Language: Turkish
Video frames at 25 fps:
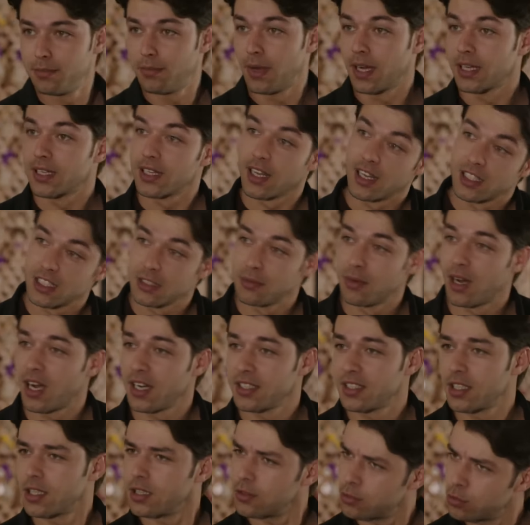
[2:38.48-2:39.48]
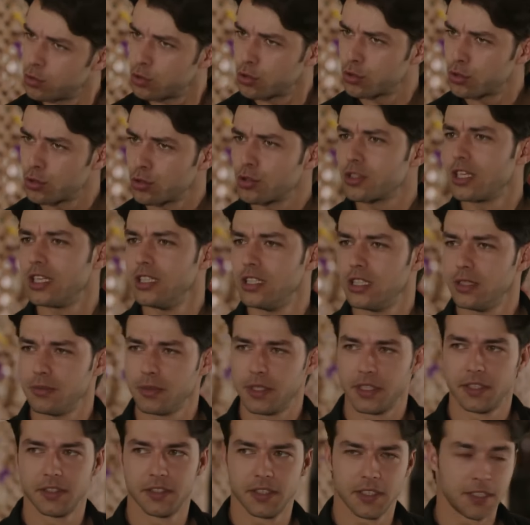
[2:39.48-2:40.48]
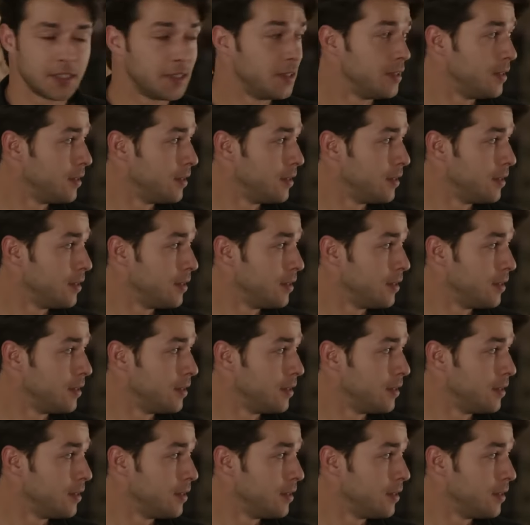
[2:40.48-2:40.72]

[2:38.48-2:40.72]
Ben kendimi Aydar'a vurdurur gelirim yanına.